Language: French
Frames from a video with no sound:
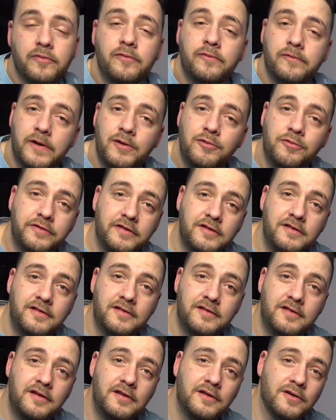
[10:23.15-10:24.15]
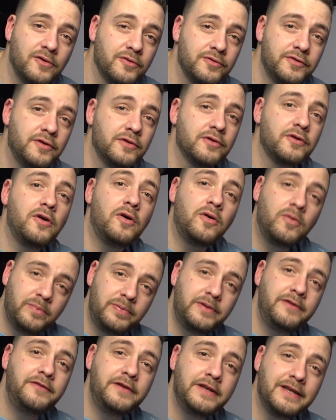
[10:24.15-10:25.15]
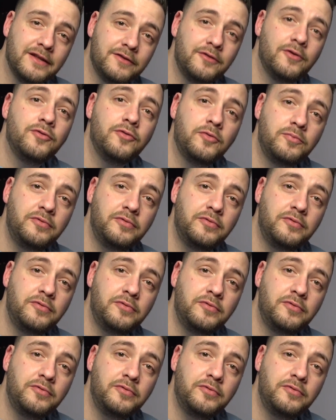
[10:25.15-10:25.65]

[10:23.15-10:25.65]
pouvez l'utiliser en tant qu'amplificateur de